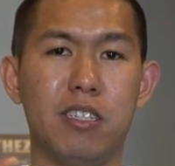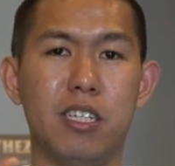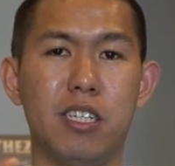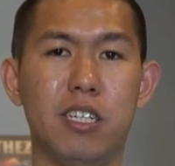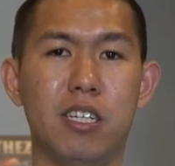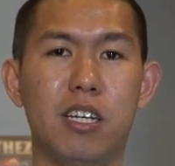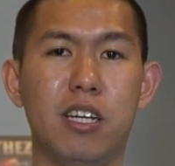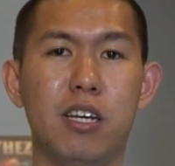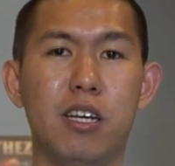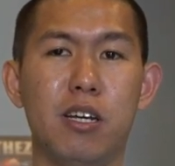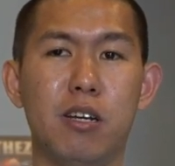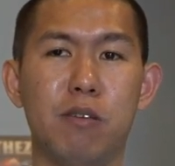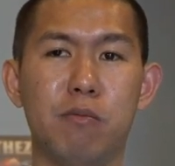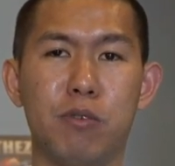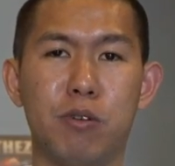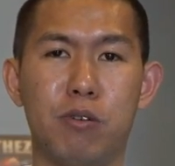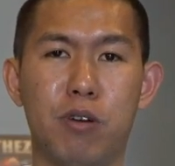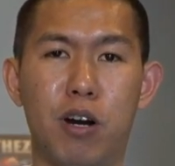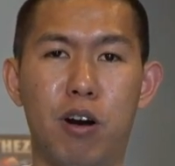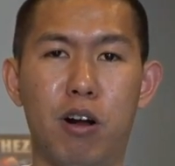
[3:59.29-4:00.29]
Jadi
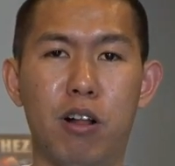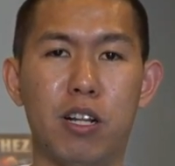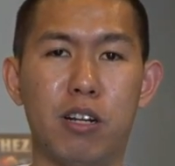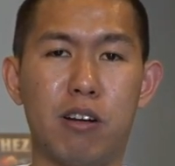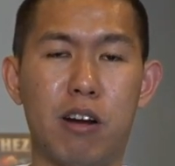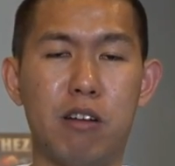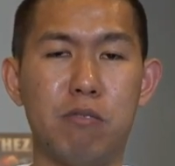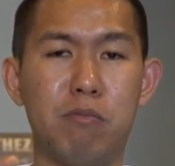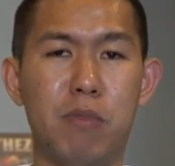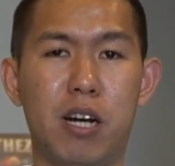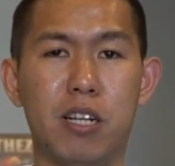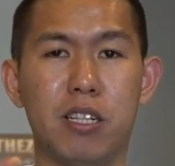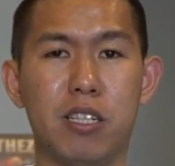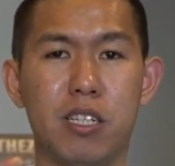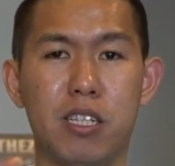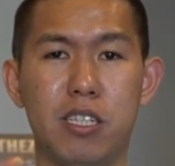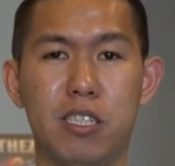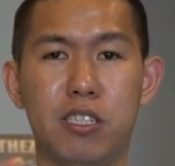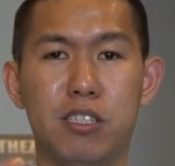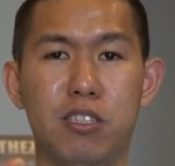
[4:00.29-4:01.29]
menurut gue all around banget
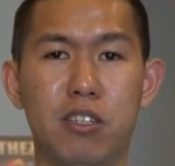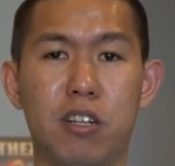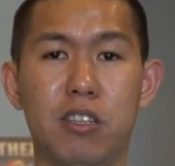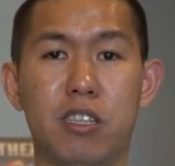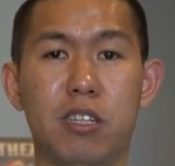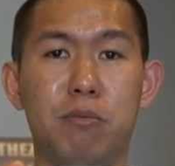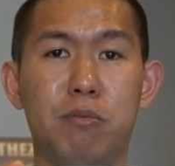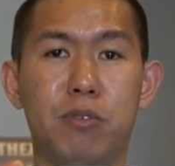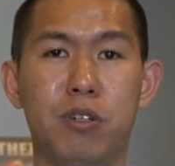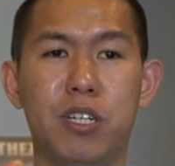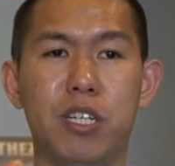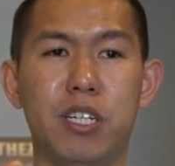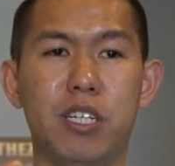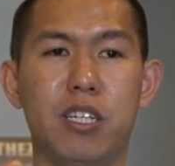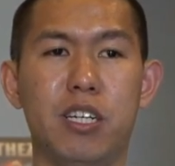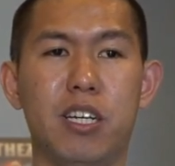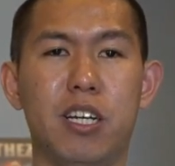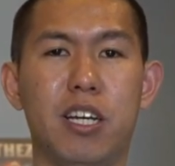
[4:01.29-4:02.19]
nih Dejounte Murray.